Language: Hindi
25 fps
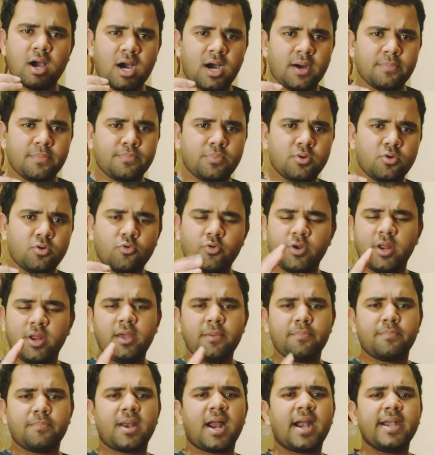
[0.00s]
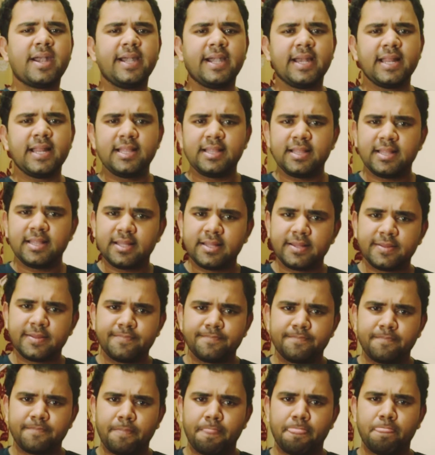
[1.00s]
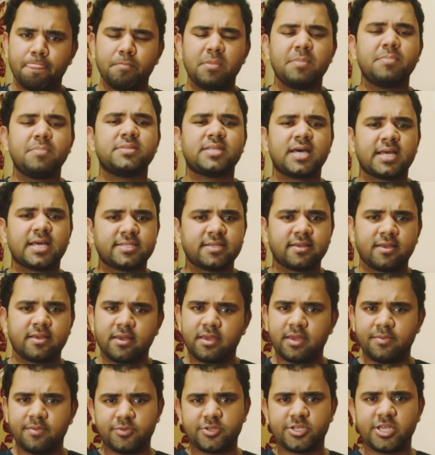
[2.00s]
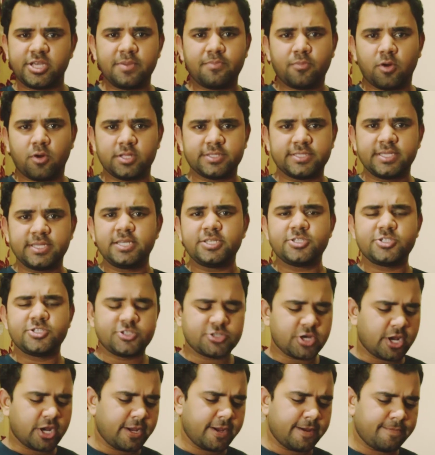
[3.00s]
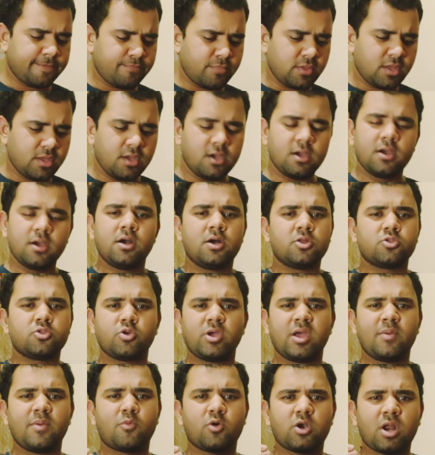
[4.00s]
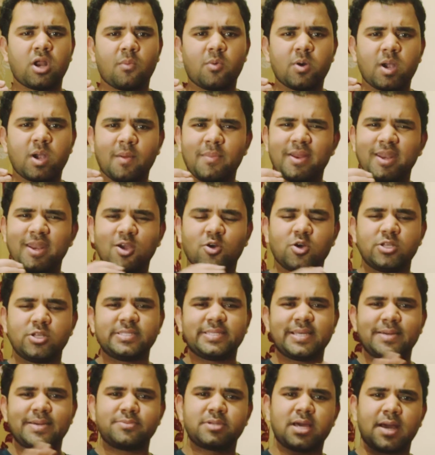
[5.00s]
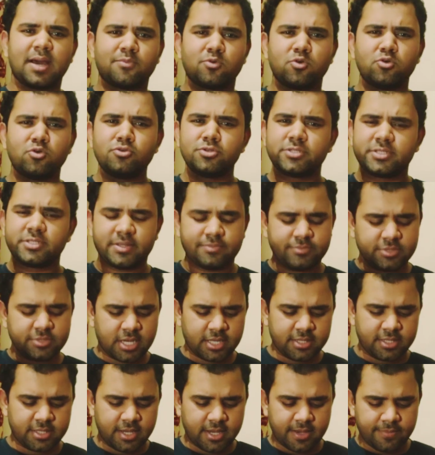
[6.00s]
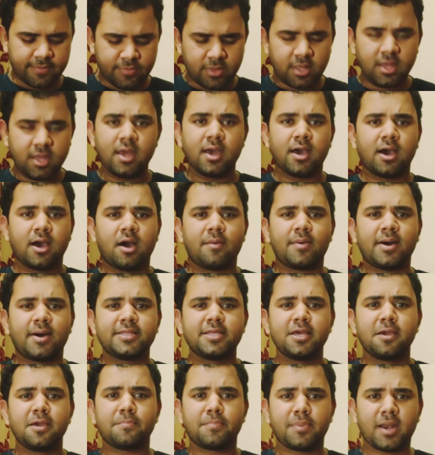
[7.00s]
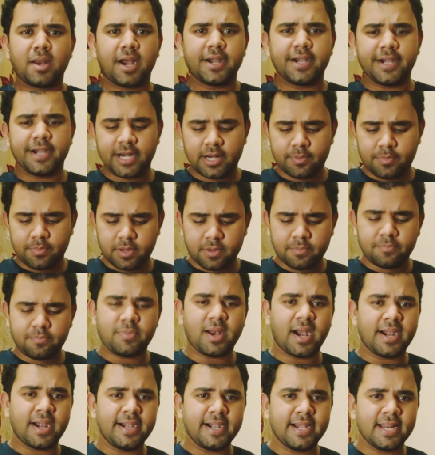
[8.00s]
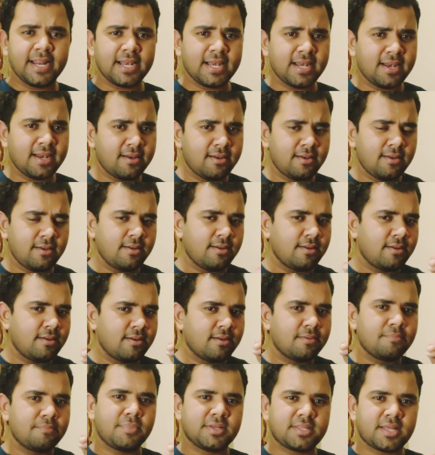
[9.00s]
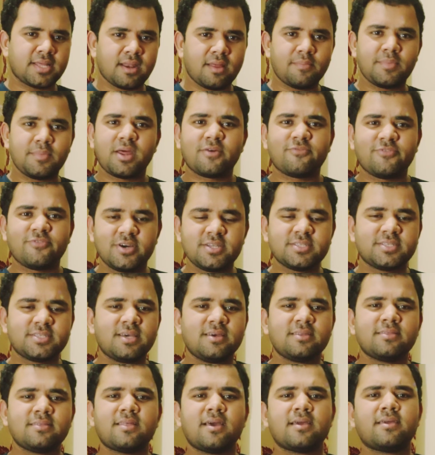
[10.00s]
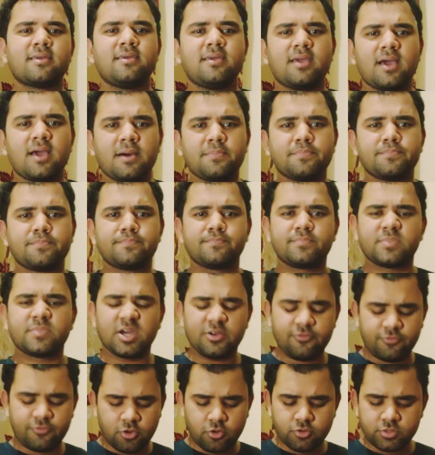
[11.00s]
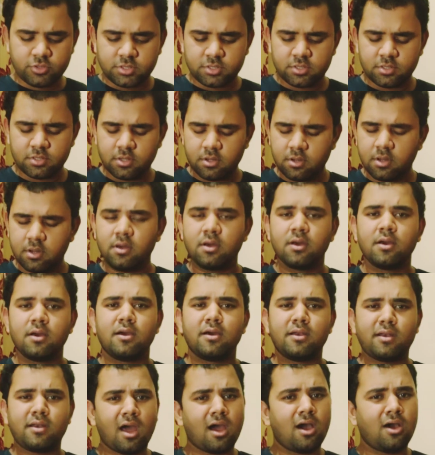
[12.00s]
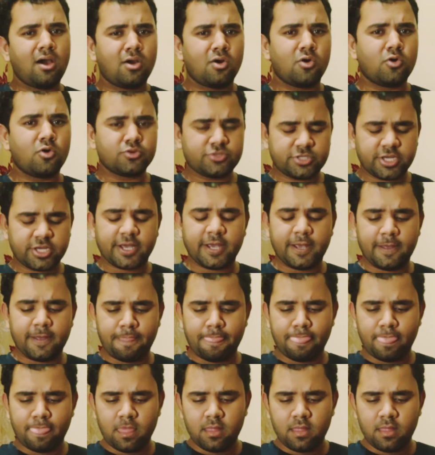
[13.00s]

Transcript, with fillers: आप उन्हें प्लान डिटेल भी बता सकें कि मुझे ये पॉलिसी चाहिए तो ये मोटा मोटा मैंने कॉन्सेप्ट आपको समझा दिया है अब आते हैं प्लान डिटेल पे प्लान डिटेल बताना मेरा फ़र्ज़ है ताकि आप कंफ्यूज ना हो सके